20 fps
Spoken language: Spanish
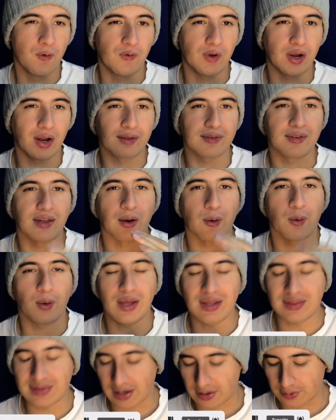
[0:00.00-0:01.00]
financiero
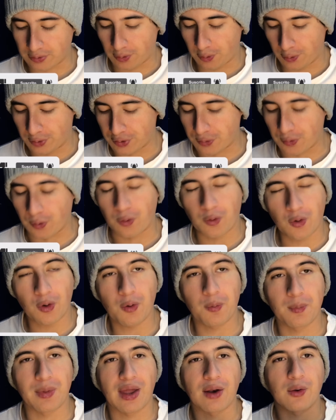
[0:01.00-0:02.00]
y tecnológico
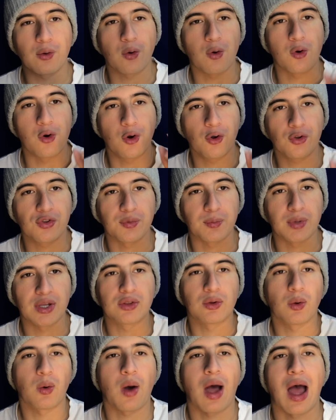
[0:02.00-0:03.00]
colombiano, los
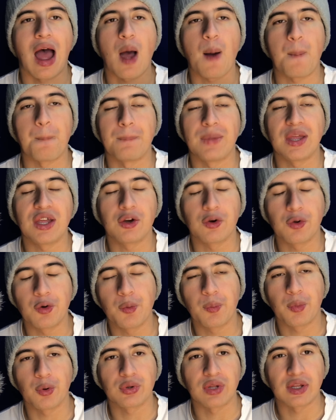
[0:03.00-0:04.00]
invito a mi
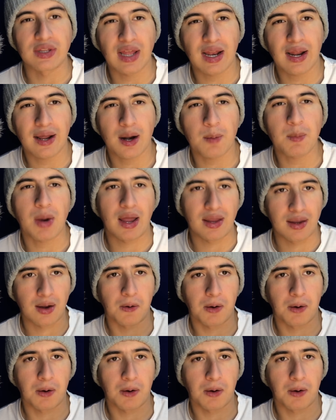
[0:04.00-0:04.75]
grupo de Telegram, allá